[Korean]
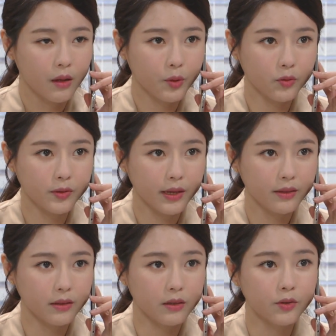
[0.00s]

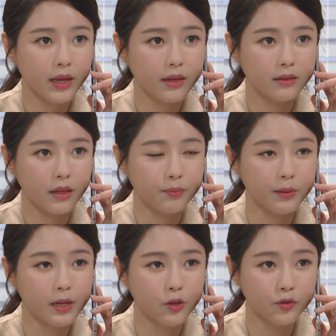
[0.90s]
변호사는 의뢰인의
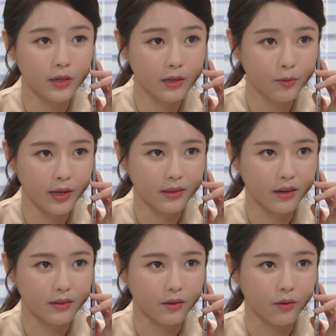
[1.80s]
비밀 유지 의무에
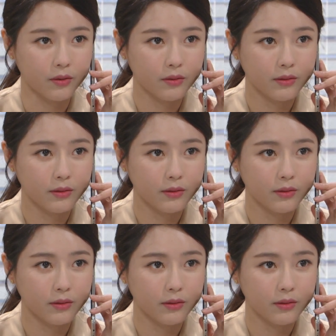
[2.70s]
따라서